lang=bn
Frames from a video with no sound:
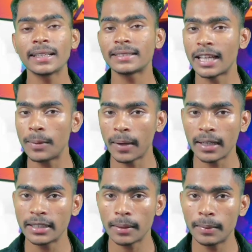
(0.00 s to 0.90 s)
এখানে সেলফ
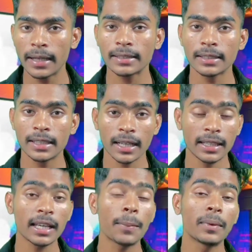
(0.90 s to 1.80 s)
আর্নিং অ্যাপ্লিকেশন যেখান
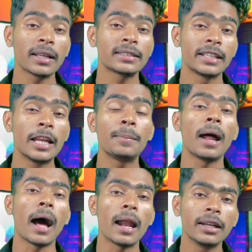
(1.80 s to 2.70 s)
থেকে আপনারা সেলফ
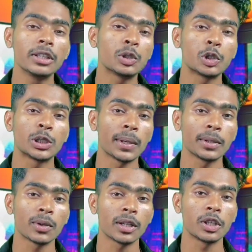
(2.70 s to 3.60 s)
আর্নিং করতে
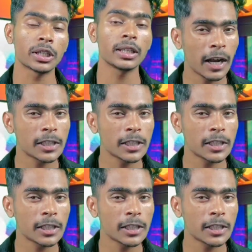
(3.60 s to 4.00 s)
পারবেন ওখান থেকে